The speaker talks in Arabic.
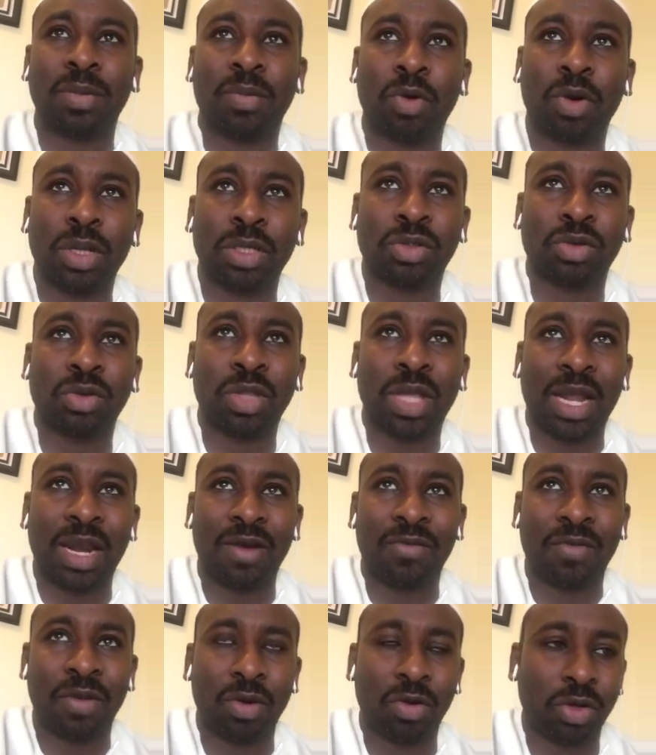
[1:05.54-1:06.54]
جمهورية السودان
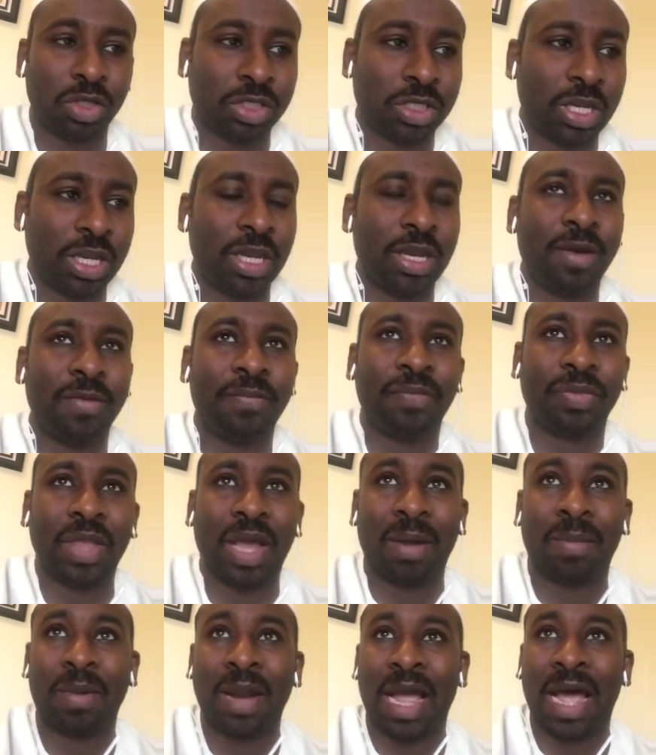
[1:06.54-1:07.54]
2020
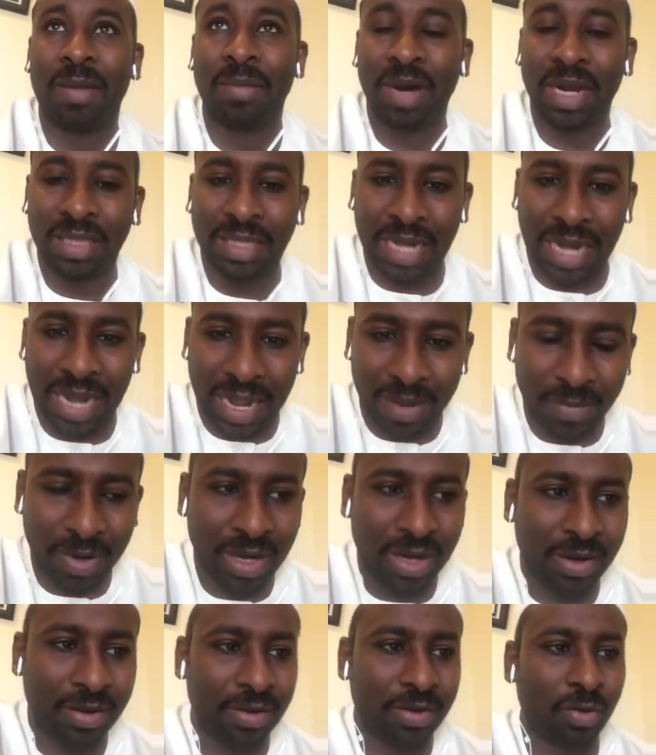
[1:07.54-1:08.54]
عبر حملة
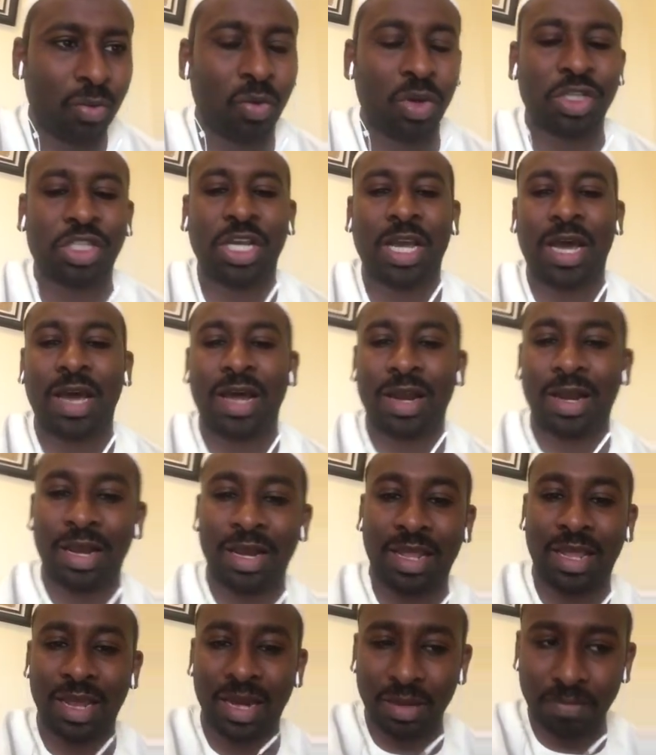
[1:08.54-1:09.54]
الأمل وشعار
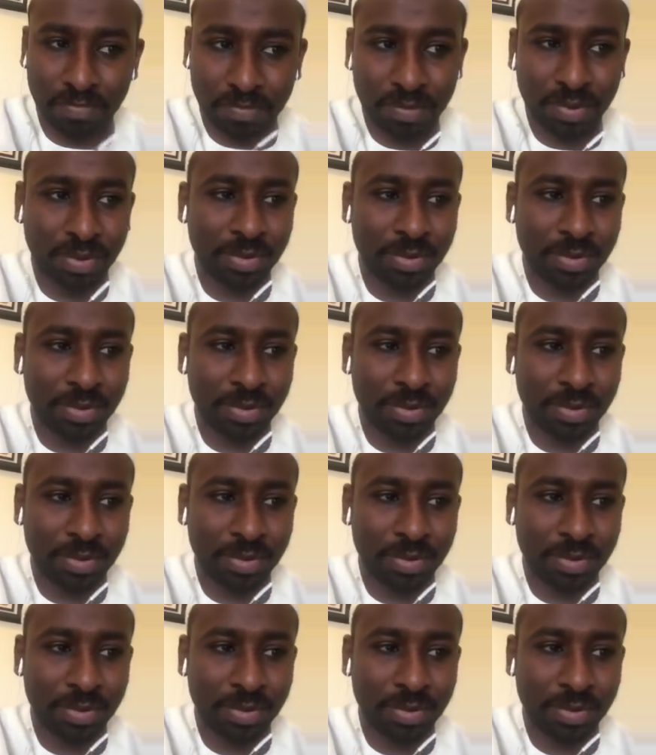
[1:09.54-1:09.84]
القلب